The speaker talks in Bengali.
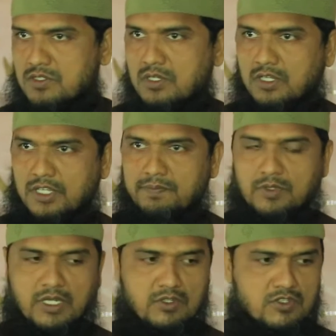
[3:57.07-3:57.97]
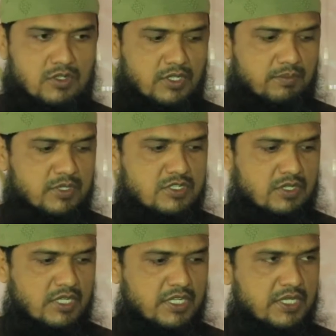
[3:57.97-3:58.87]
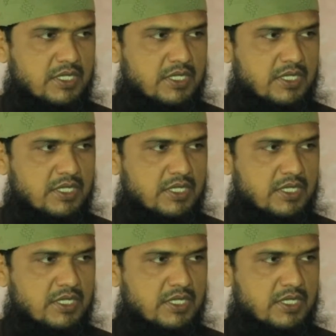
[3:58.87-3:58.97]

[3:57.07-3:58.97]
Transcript: সংক্ষিপ্ত আলোচনার বিষয়